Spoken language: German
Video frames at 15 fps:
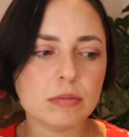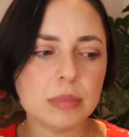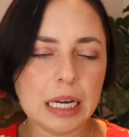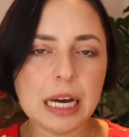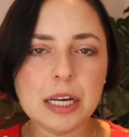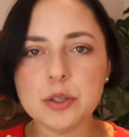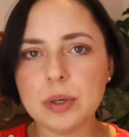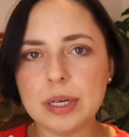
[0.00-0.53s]

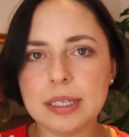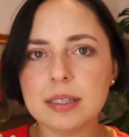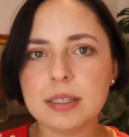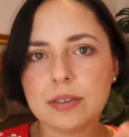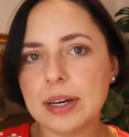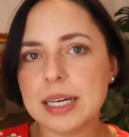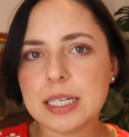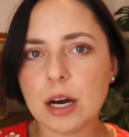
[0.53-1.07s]
ja, so als
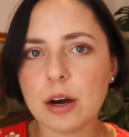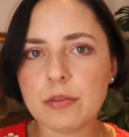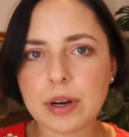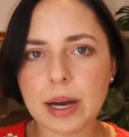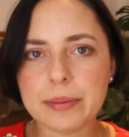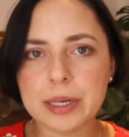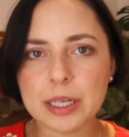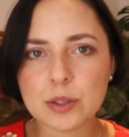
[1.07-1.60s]
zweite
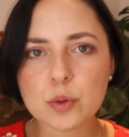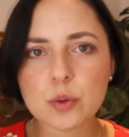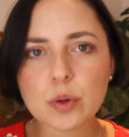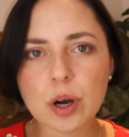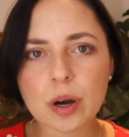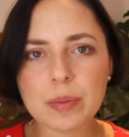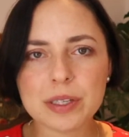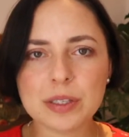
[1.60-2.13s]
Aufgabe
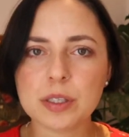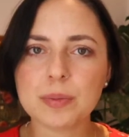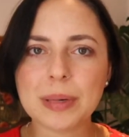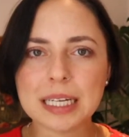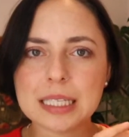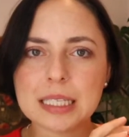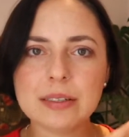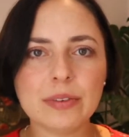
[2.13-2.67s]
dazukommen. Also es
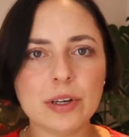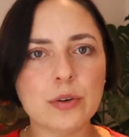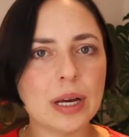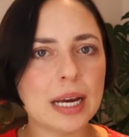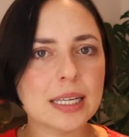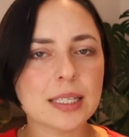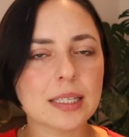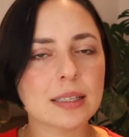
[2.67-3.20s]
macht Sinn, wenn du
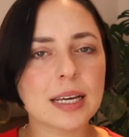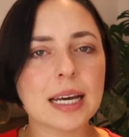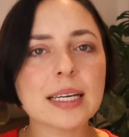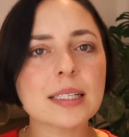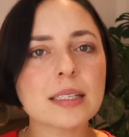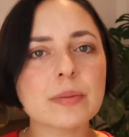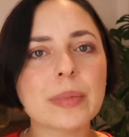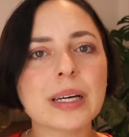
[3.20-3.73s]
erst das
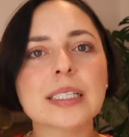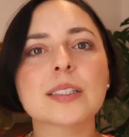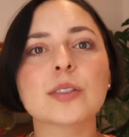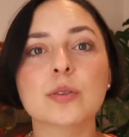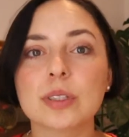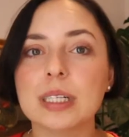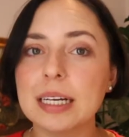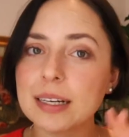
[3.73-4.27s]
erste machst
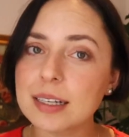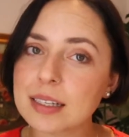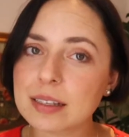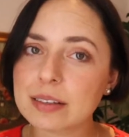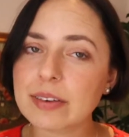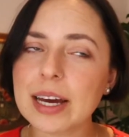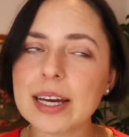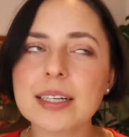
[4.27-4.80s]
und dann
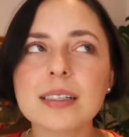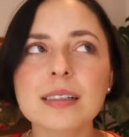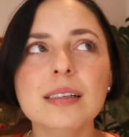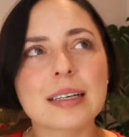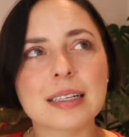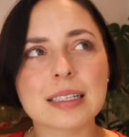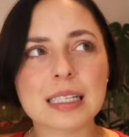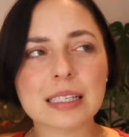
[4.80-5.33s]
das zweite.
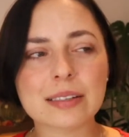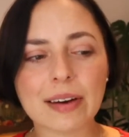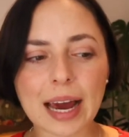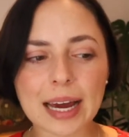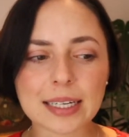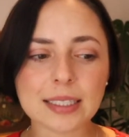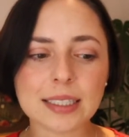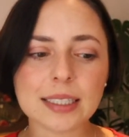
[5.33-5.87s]
Das
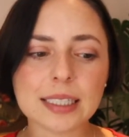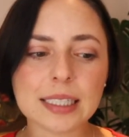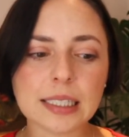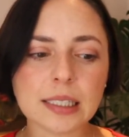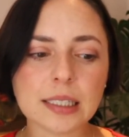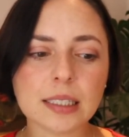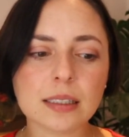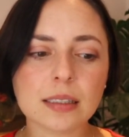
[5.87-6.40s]
zweite
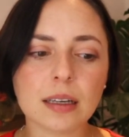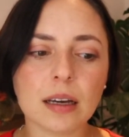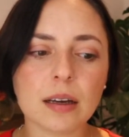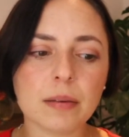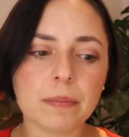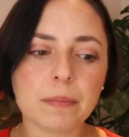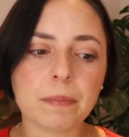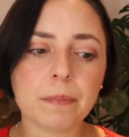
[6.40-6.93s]
ist,
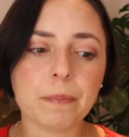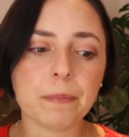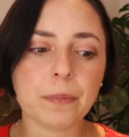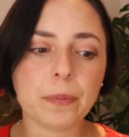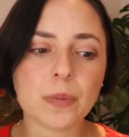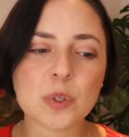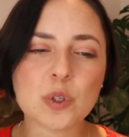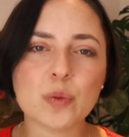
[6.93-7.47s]
ähm,
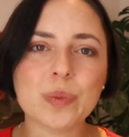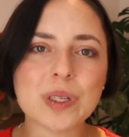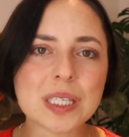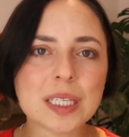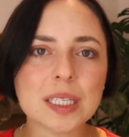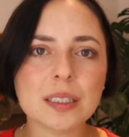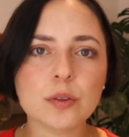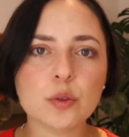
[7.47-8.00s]
so ein
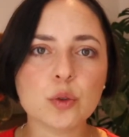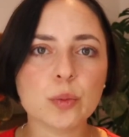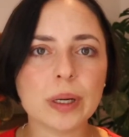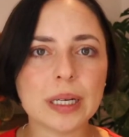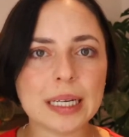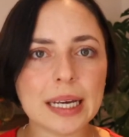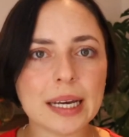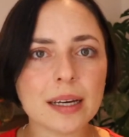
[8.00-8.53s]
bisschen zu
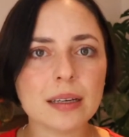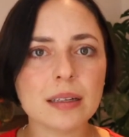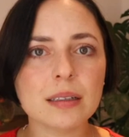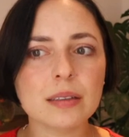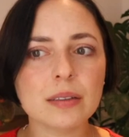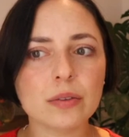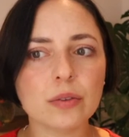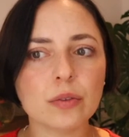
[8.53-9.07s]

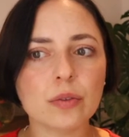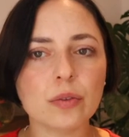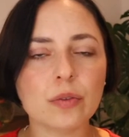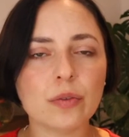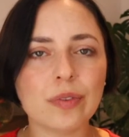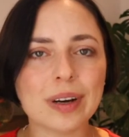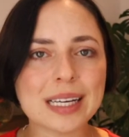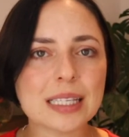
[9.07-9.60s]
überlegen,
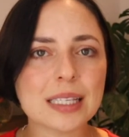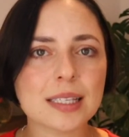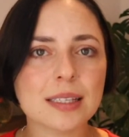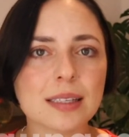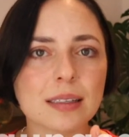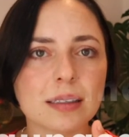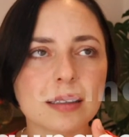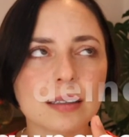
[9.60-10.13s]
was